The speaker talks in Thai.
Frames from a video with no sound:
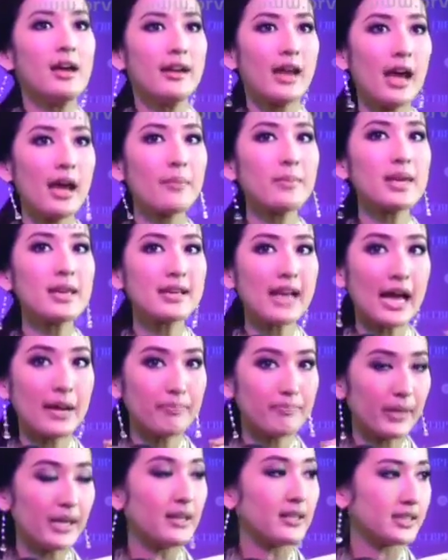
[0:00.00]
ถ้ามีการ
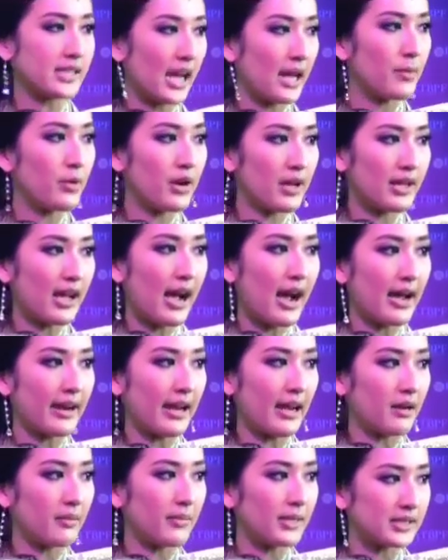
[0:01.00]
เปิดใช้บริการ
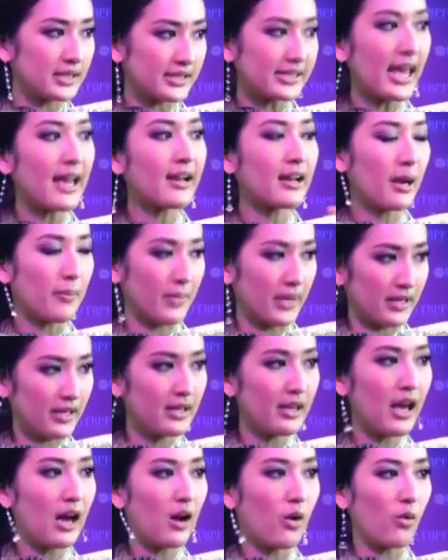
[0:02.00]
อะมันจะแจ้งกลับมา
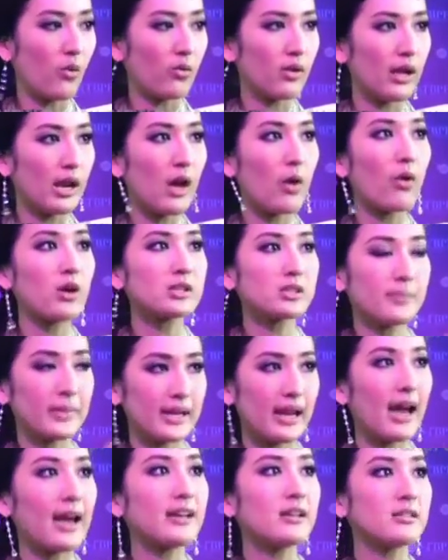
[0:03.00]
ที่เรา แล้วเราก็จะไป
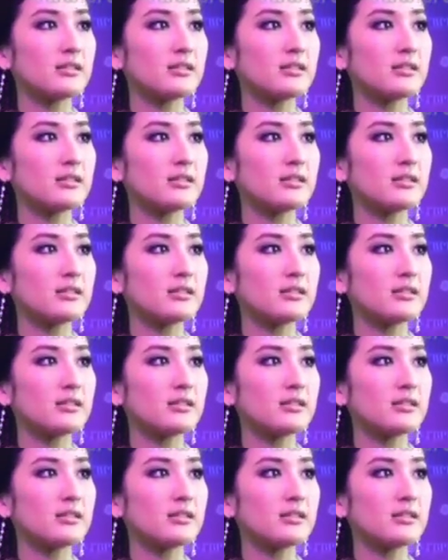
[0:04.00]
ได้